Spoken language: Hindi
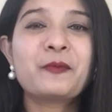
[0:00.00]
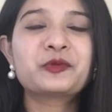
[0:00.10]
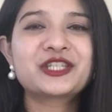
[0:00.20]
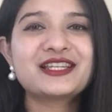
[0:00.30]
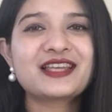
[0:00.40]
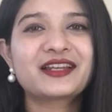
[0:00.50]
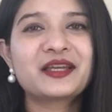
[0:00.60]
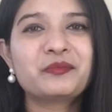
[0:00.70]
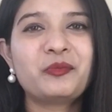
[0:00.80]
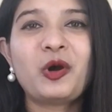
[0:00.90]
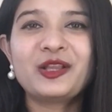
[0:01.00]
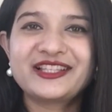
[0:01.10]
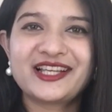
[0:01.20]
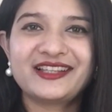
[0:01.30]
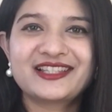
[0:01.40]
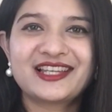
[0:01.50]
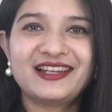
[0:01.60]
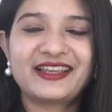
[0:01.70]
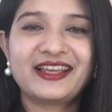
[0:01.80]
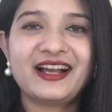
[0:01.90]
मुझे ये जानकर बहुत ही ज़्यादा अच्छा
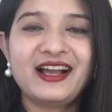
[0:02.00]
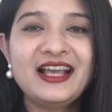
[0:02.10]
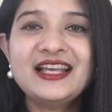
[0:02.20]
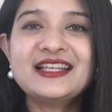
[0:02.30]
लगेगा